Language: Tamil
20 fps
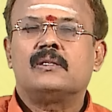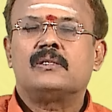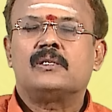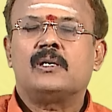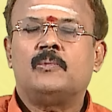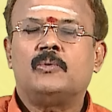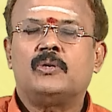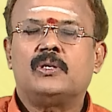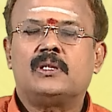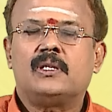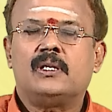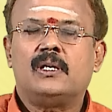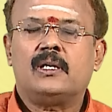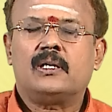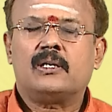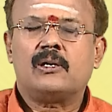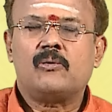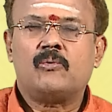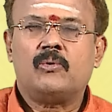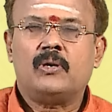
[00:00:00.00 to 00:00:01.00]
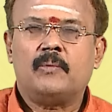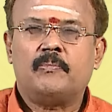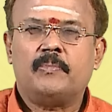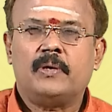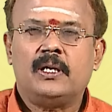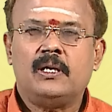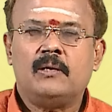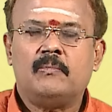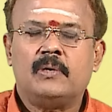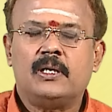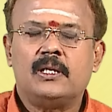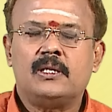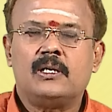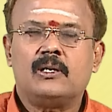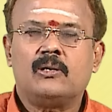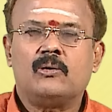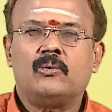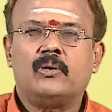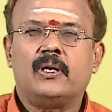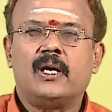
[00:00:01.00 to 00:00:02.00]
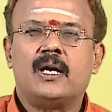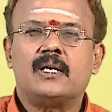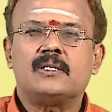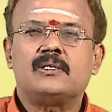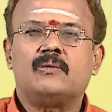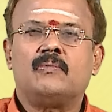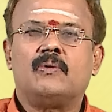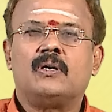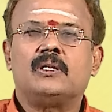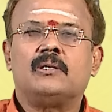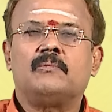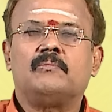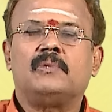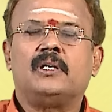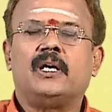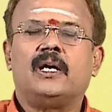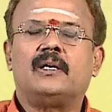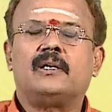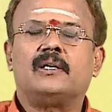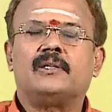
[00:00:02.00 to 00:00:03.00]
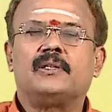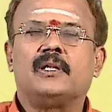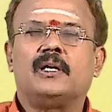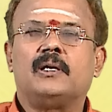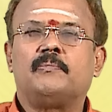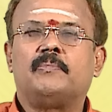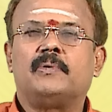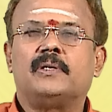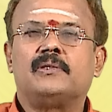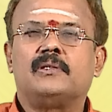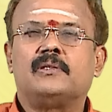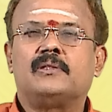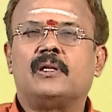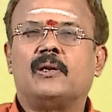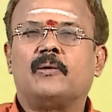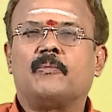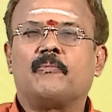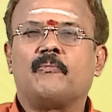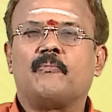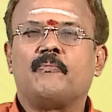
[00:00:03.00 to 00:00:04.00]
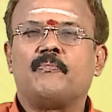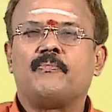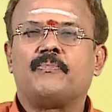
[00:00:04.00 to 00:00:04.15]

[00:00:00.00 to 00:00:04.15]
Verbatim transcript: சமூகத்தில் இருக்கக்கூடிய பெரிய மனிதர்களுடைய ஆசிர்வாதம் ஏற்றத்தை ஏற்படுத்தி தரும்